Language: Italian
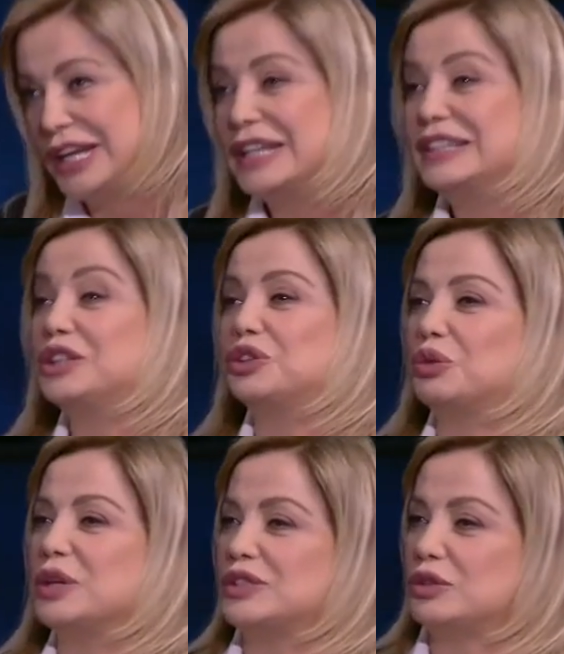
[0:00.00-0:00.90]
Detto
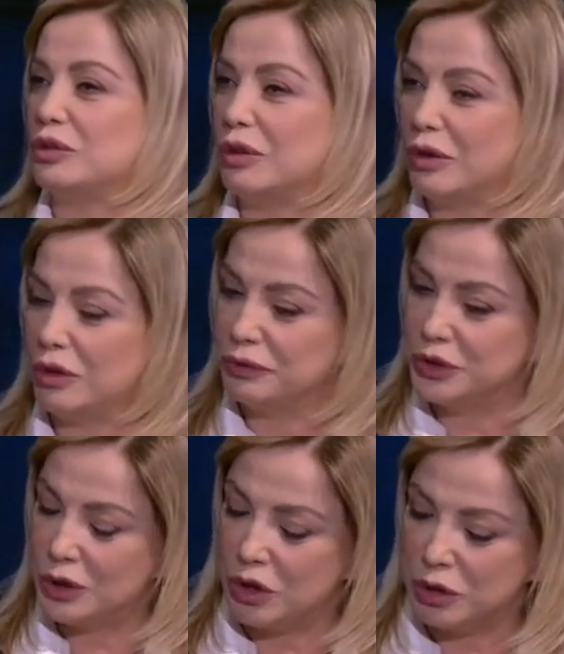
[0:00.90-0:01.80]
questo, ho,
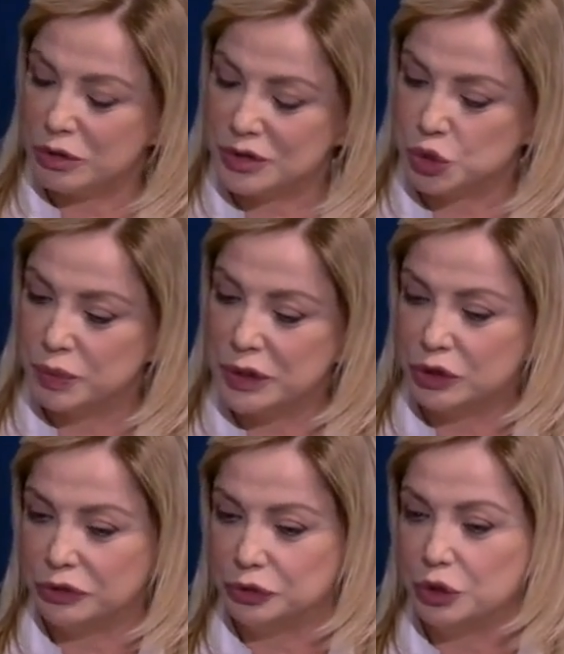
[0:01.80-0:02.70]
ho
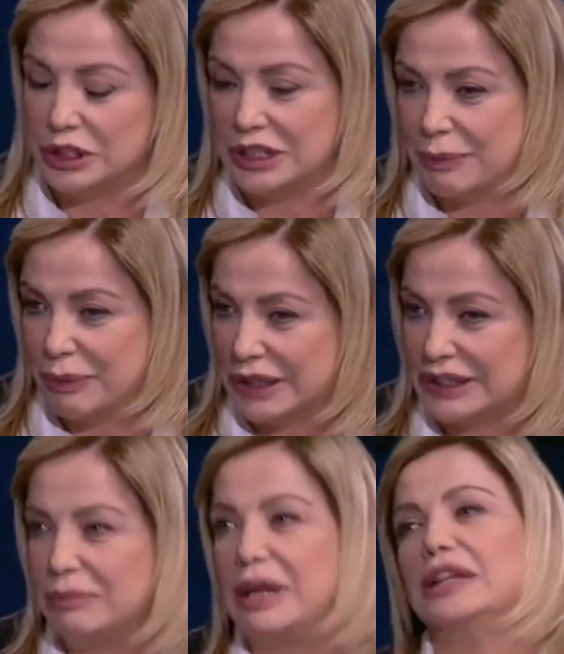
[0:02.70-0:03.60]
subito furti in
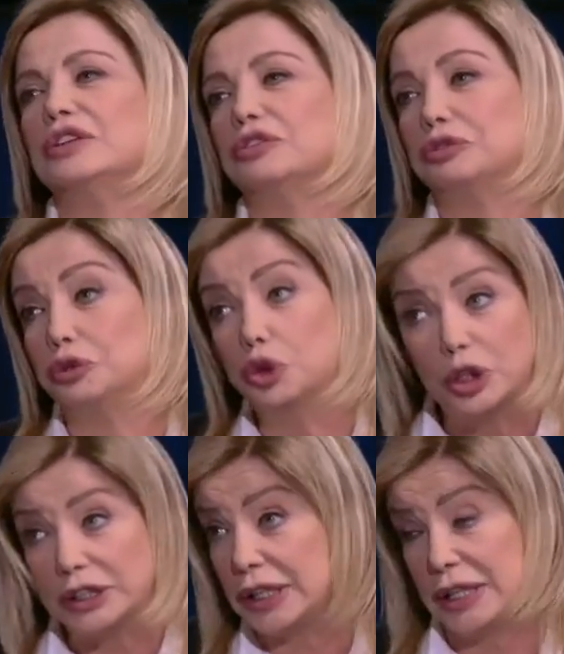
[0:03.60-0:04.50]
appartamento,
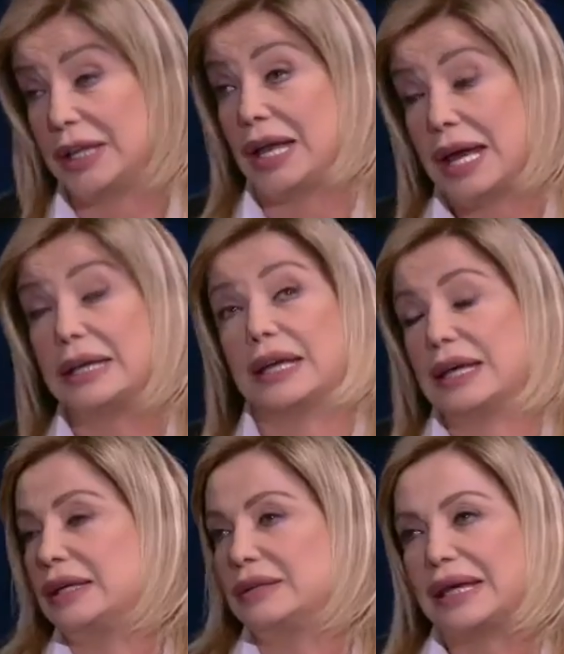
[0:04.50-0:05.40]
furti anche
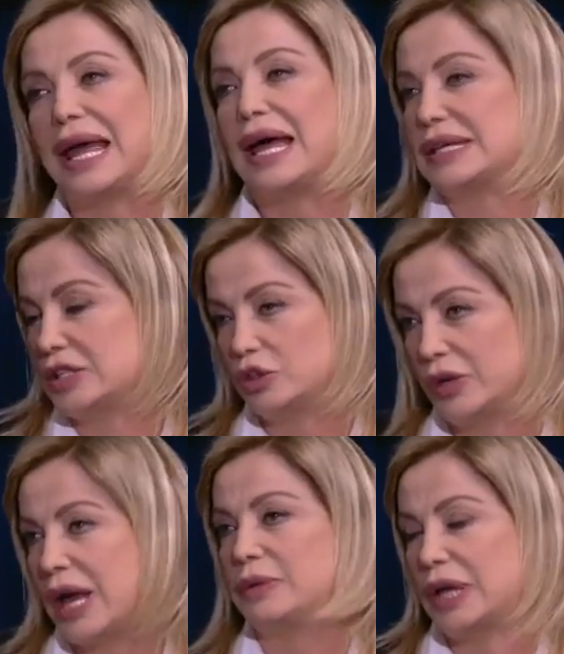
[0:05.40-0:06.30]
in case dove
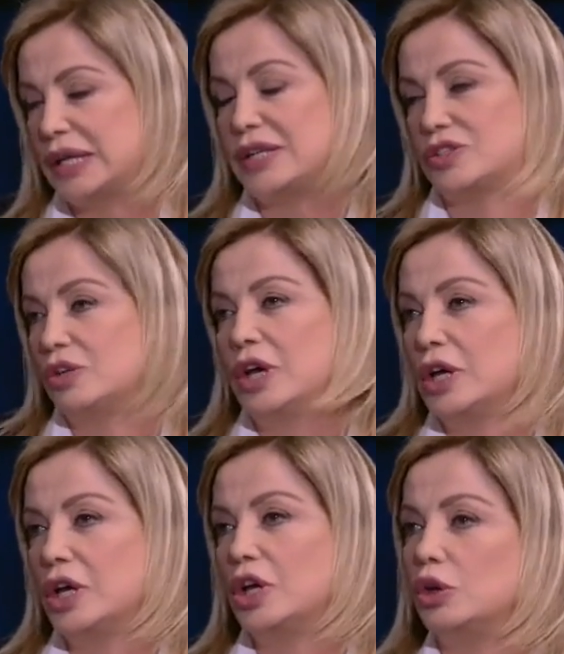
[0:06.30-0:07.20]
abito adesso. Quando è
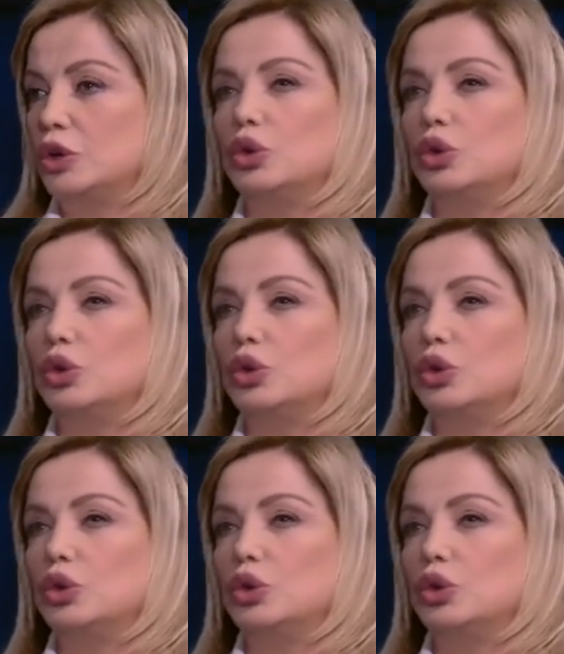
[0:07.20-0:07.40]
stata la mm.